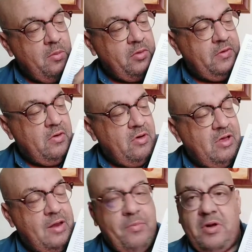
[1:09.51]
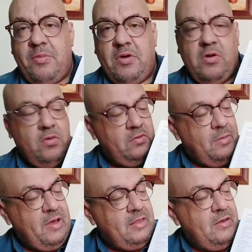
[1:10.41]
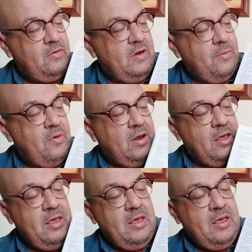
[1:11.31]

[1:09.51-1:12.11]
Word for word: pero si no lo queréis poner porque no os gusta el picante, no se le pone.